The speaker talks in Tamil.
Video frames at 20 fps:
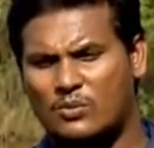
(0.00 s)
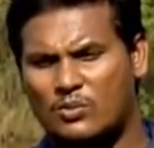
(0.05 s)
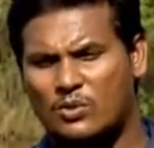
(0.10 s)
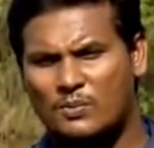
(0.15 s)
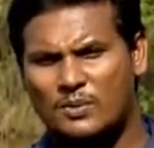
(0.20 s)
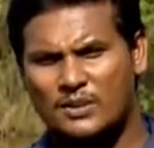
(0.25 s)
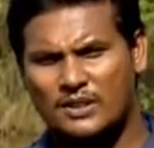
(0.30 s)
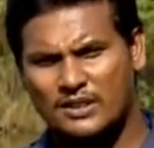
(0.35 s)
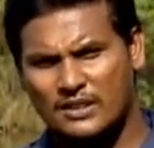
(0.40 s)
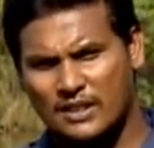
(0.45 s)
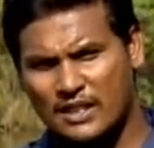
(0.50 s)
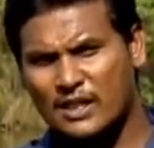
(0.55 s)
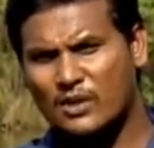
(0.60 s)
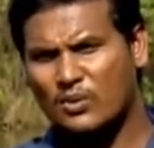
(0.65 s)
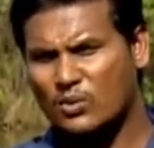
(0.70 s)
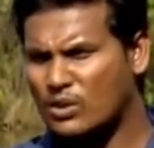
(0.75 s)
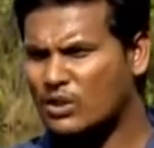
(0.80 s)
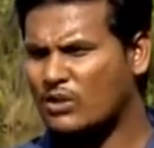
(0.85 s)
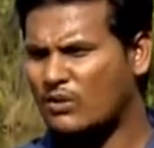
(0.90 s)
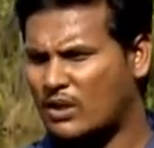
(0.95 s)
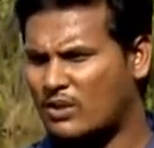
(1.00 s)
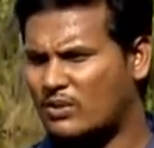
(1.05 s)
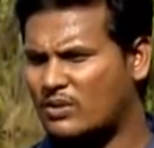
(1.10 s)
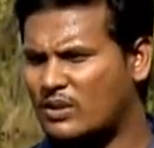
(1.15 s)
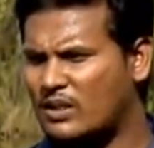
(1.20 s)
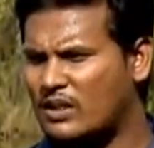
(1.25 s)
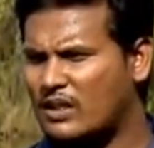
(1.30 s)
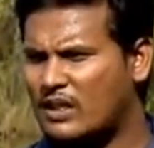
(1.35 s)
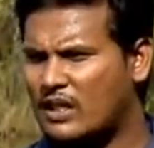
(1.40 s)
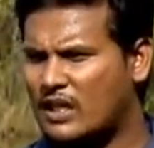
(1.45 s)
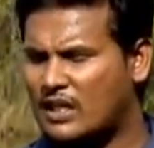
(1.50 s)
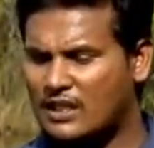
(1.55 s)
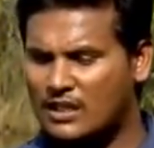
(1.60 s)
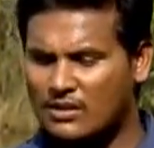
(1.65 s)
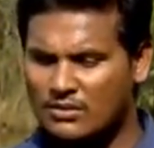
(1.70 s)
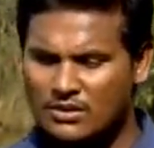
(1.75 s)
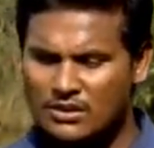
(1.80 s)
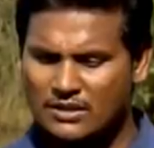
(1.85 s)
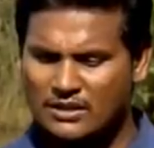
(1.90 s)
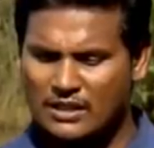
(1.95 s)
உற்பத்தி திறனை கொண்டு வரோம்
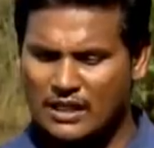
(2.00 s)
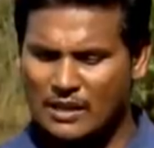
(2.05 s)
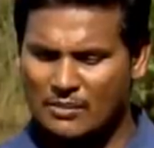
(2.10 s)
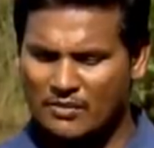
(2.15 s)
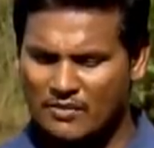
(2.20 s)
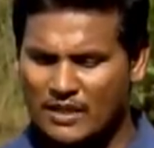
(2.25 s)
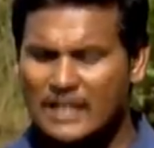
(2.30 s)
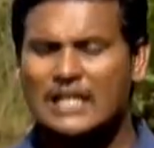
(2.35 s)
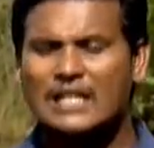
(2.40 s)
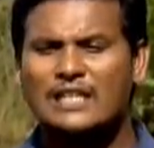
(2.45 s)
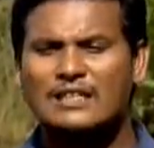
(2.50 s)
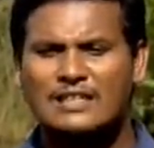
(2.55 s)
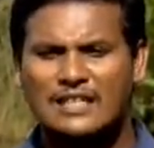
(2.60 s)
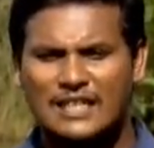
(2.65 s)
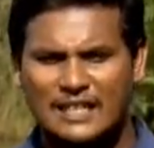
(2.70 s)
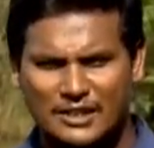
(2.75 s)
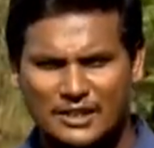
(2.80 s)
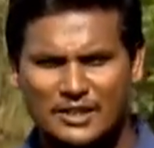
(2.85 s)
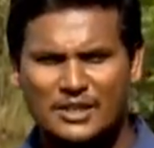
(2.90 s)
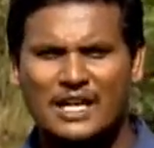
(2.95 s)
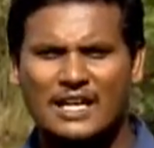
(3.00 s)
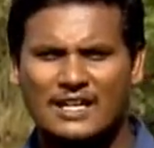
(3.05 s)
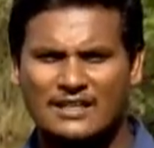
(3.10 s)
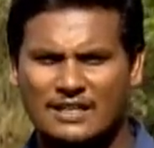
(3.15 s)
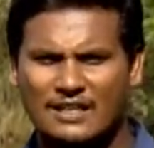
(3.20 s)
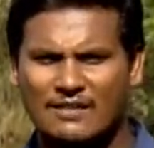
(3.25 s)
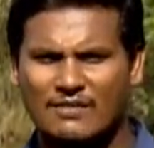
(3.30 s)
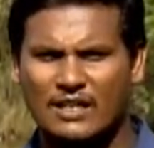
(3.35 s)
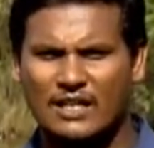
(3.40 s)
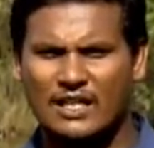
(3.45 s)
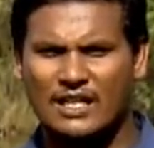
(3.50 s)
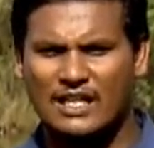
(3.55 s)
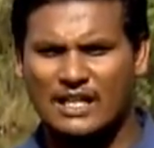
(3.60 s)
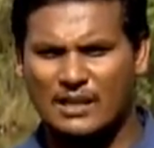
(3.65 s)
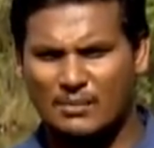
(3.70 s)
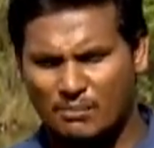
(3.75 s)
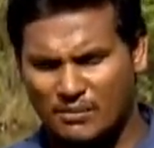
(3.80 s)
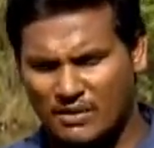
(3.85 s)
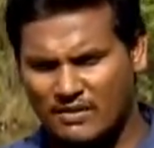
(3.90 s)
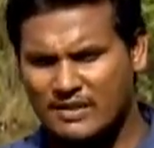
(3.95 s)
அதாவது நம்ம வெளியில இருந்து எதையும் நாட தேவையில்ல
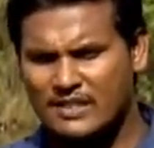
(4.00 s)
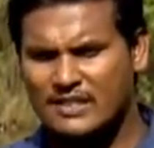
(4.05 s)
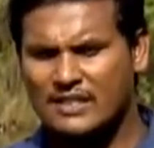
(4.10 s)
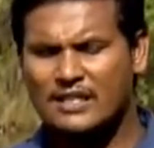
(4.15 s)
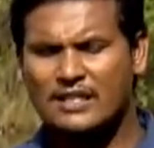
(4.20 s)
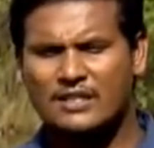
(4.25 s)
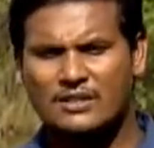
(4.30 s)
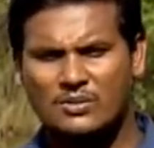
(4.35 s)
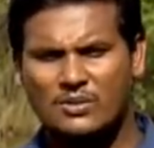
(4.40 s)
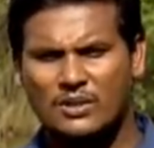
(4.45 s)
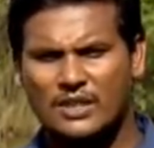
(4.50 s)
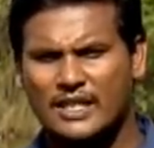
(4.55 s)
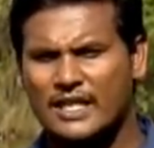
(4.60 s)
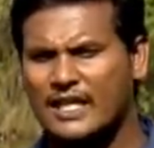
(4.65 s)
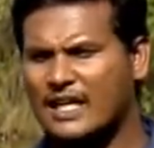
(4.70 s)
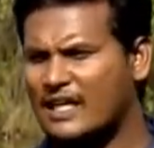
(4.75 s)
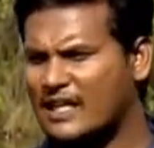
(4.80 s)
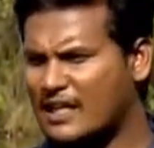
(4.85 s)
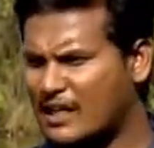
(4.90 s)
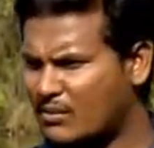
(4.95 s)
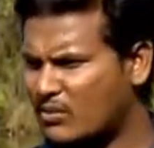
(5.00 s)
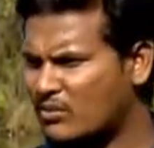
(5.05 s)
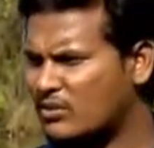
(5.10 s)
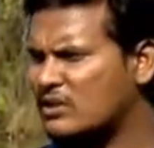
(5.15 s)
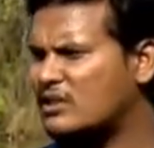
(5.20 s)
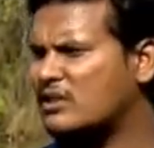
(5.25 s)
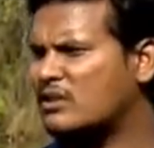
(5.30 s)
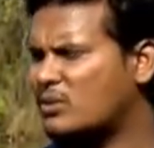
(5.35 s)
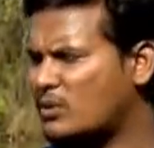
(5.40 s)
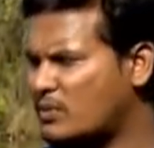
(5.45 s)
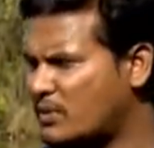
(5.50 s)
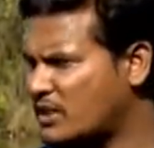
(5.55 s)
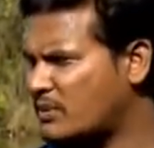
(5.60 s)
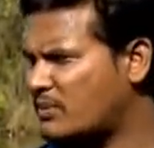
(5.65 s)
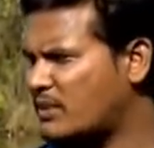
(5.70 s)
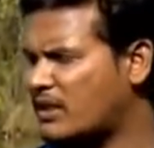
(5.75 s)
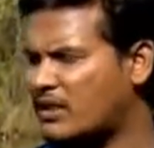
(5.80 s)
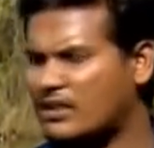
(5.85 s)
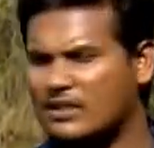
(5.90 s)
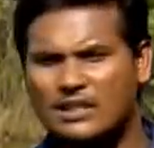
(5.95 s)
நம்ம வச்சிருக்கிறதுக்குள்ளேயே நம்ம வந்து உற்பத்தி
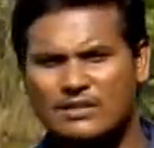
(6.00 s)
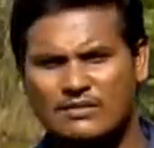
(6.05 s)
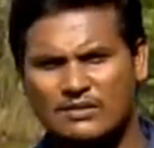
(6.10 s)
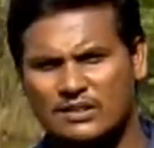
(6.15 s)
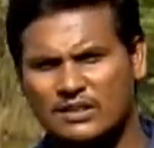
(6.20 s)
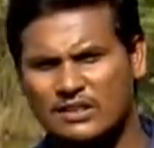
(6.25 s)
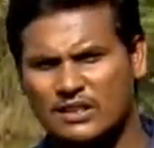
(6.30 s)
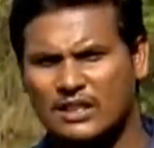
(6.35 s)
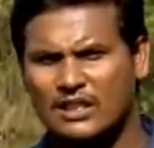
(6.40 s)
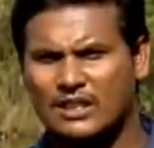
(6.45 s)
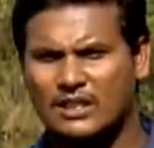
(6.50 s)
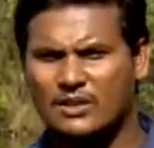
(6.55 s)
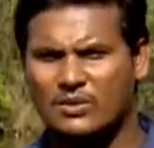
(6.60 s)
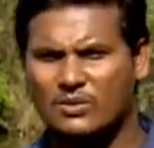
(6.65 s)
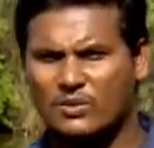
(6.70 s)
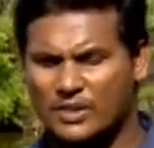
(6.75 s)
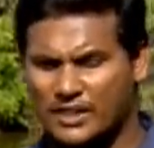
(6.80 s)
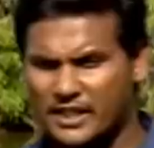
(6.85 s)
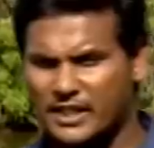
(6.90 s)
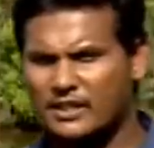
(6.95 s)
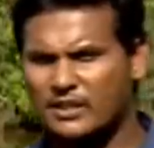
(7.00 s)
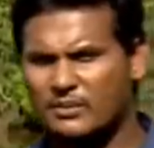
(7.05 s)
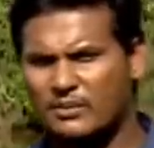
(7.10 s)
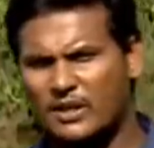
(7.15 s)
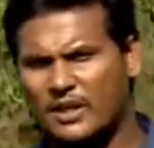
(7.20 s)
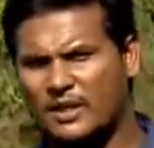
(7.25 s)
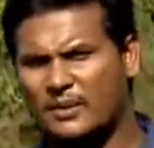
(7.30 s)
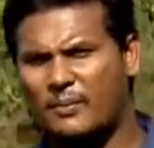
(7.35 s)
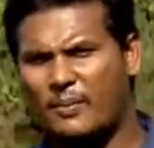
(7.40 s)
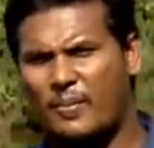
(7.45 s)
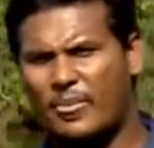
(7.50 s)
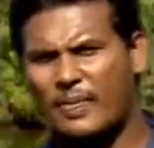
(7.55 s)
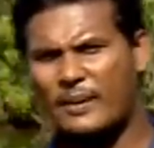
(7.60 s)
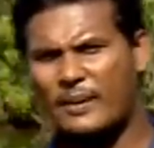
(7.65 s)
பண்றது தான் வந்து இந்த ஒருங்கிணைந்த பண்ணையம்